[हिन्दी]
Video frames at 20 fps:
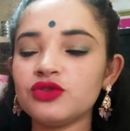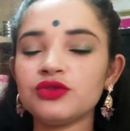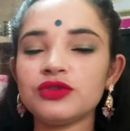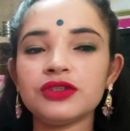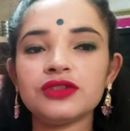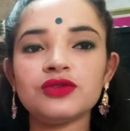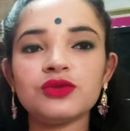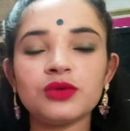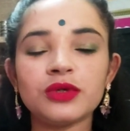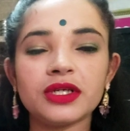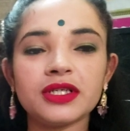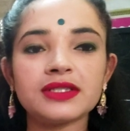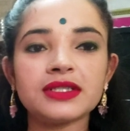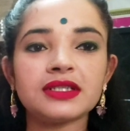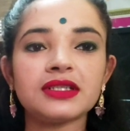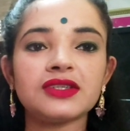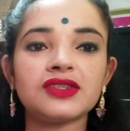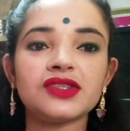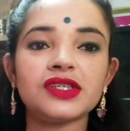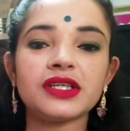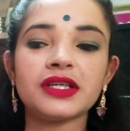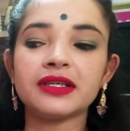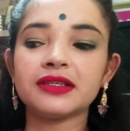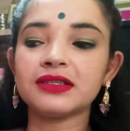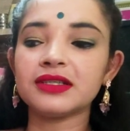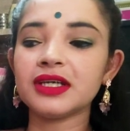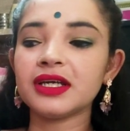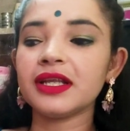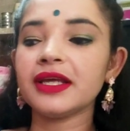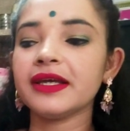जूते सूट के साथ अच्छी
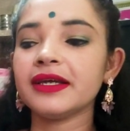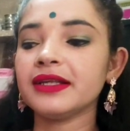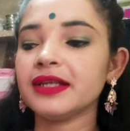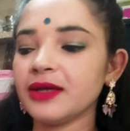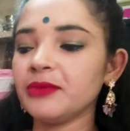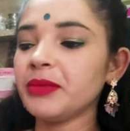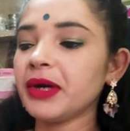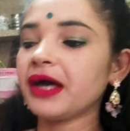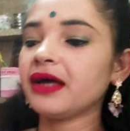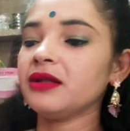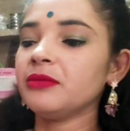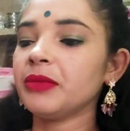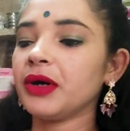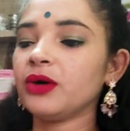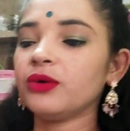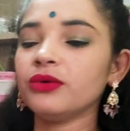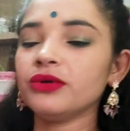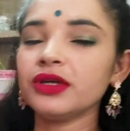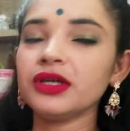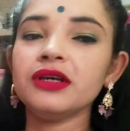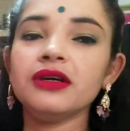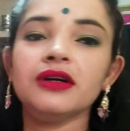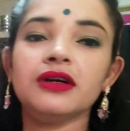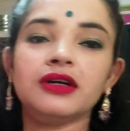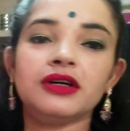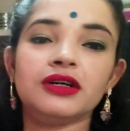लगती है लेकिन नहीं पहन पाऊंगी